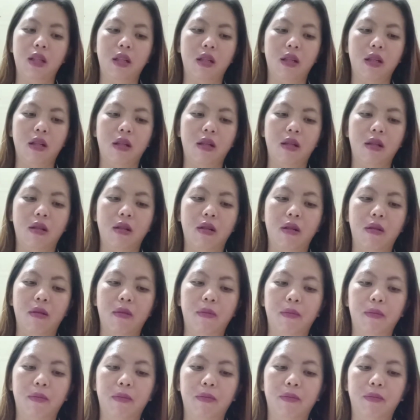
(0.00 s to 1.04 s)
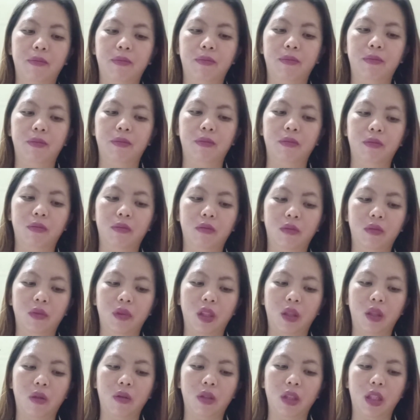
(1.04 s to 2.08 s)
um,
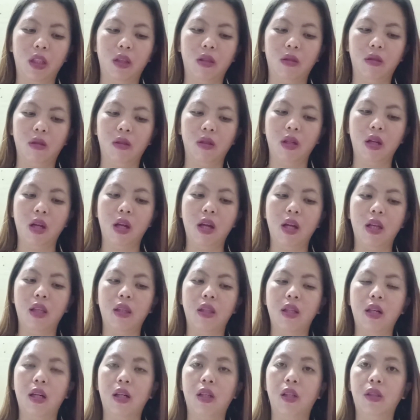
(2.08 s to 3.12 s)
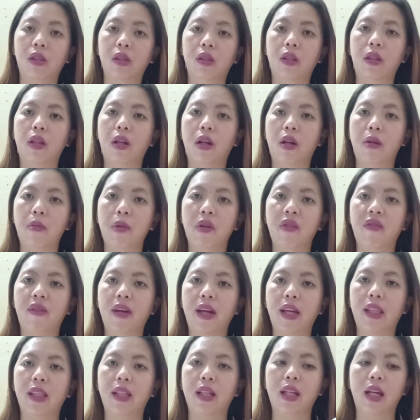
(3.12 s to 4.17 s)
tawag dito, the underarm
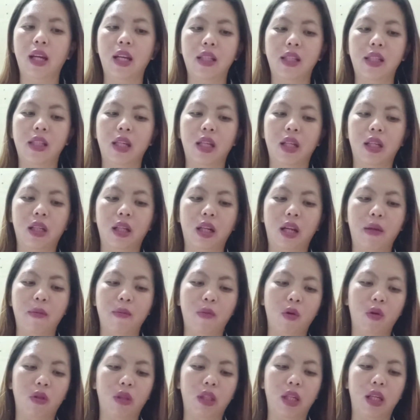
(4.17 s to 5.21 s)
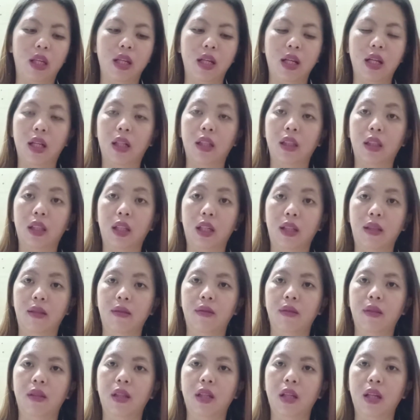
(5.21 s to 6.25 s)
revitalizing cream. Unti na lang
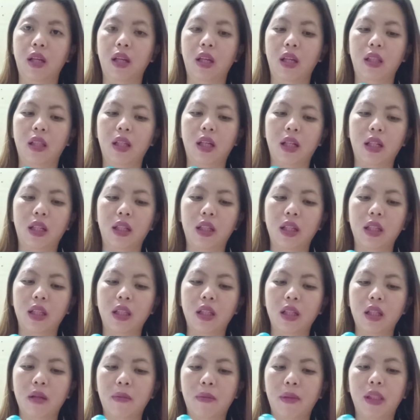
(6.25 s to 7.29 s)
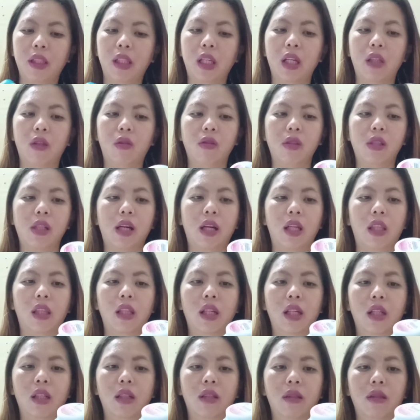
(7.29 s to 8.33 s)
din. Nakalagay din naman dito sa
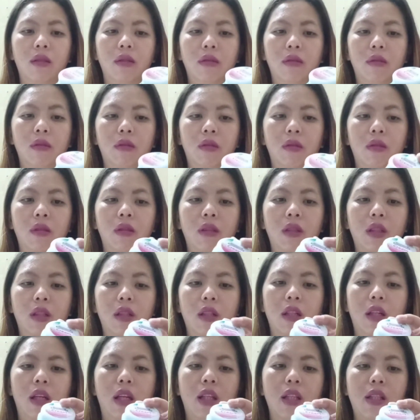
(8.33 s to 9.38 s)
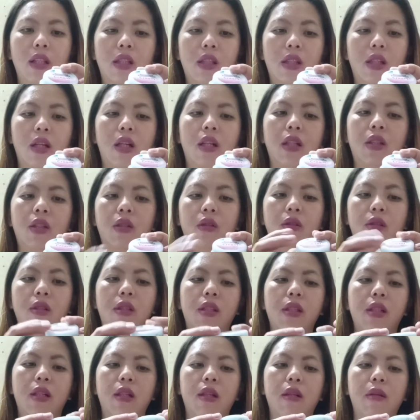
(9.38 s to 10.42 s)
ating instruction
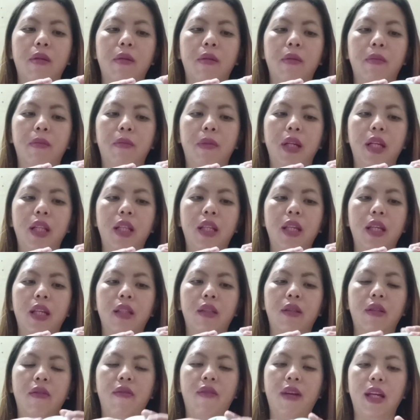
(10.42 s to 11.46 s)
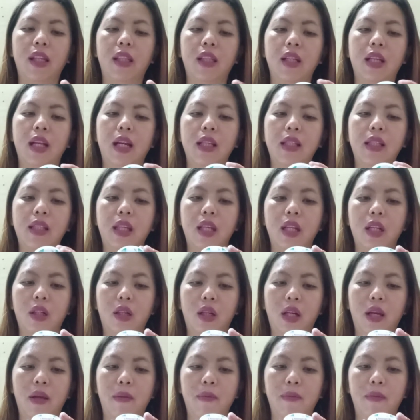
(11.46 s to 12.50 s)
sa Brilliant Revitalizing
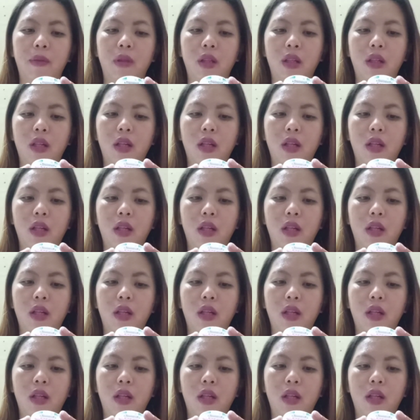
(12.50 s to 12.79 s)
Cream